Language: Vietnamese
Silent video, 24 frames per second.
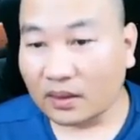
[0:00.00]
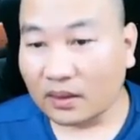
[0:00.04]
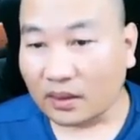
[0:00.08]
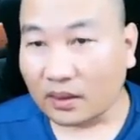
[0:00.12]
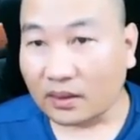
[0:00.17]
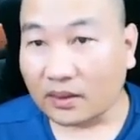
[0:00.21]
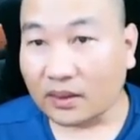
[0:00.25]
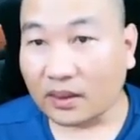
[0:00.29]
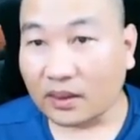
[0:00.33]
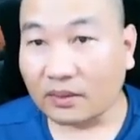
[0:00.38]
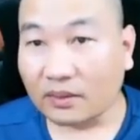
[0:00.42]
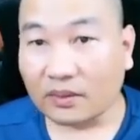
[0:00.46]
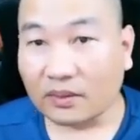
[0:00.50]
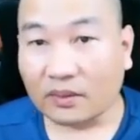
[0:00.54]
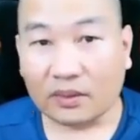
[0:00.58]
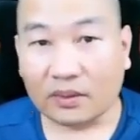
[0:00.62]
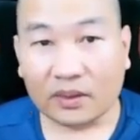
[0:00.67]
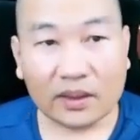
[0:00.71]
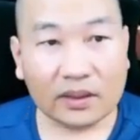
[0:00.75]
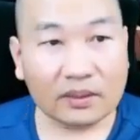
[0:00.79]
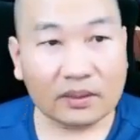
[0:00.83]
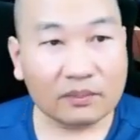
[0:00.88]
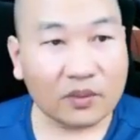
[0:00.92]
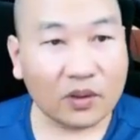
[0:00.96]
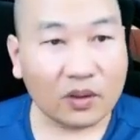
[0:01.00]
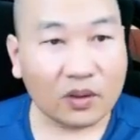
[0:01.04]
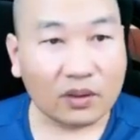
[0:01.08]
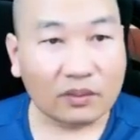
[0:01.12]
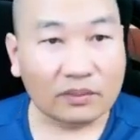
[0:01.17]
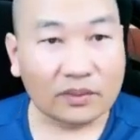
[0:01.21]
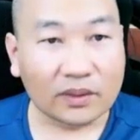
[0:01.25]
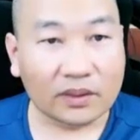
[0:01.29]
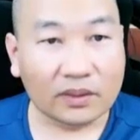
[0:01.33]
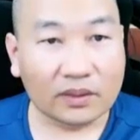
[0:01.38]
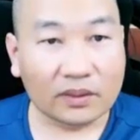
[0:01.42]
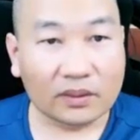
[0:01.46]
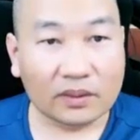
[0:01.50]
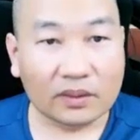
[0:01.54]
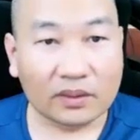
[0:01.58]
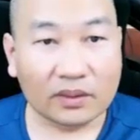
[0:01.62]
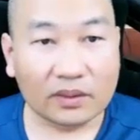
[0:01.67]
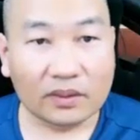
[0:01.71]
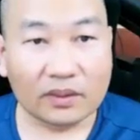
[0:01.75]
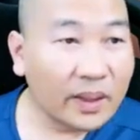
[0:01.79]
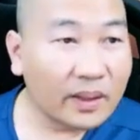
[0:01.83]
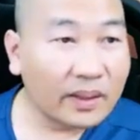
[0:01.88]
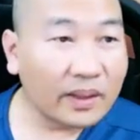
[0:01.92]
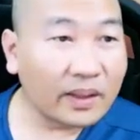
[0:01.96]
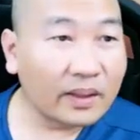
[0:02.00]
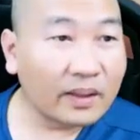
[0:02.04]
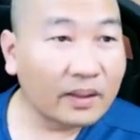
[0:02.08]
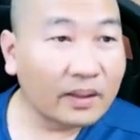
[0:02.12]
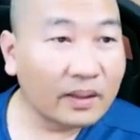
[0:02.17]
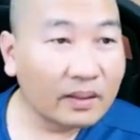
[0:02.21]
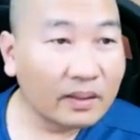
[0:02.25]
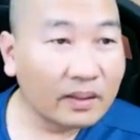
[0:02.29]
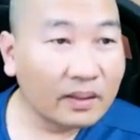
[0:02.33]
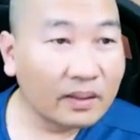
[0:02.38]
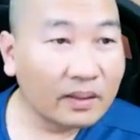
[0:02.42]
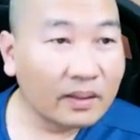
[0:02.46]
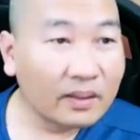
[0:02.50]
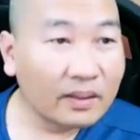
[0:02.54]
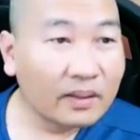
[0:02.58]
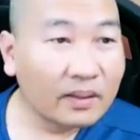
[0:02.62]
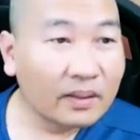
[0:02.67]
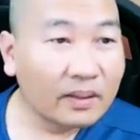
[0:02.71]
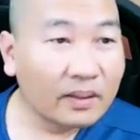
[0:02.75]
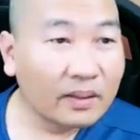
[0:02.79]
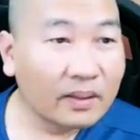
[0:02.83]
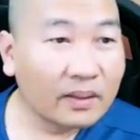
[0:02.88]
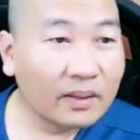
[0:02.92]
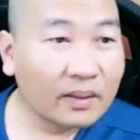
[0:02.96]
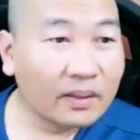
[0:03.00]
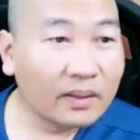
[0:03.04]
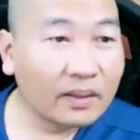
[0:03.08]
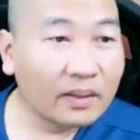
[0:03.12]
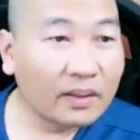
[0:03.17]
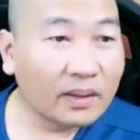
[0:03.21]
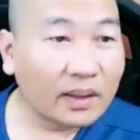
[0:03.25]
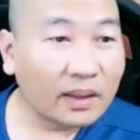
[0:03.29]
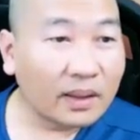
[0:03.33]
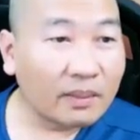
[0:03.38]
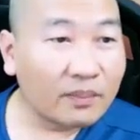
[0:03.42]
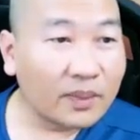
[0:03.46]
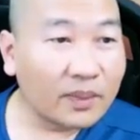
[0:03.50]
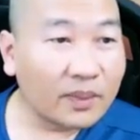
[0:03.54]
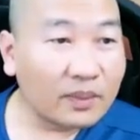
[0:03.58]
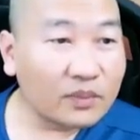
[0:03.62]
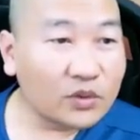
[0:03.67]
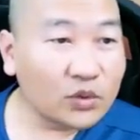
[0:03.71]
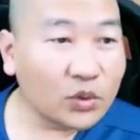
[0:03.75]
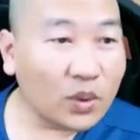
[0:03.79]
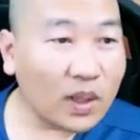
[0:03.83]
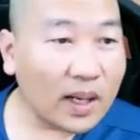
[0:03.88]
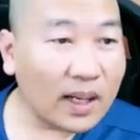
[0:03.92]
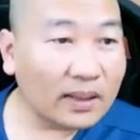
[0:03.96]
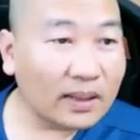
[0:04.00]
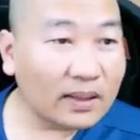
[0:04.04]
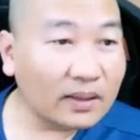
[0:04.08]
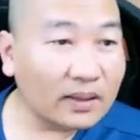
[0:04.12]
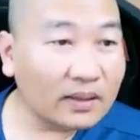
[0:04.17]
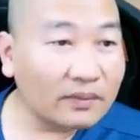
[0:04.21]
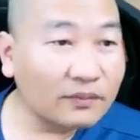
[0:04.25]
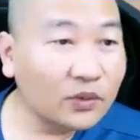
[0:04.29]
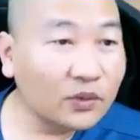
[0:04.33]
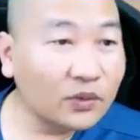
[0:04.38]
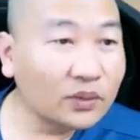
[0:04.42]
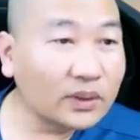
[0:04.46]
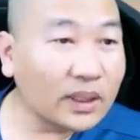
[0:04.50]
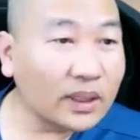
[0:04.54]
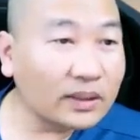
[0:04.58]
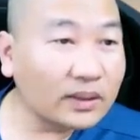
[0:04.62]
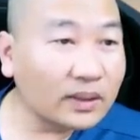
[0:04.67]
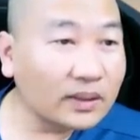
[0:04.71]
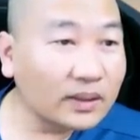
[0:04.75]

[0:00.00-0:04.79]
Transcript: để xem nó có cách bỏ không nhỉ đây này em em xóa các cái full text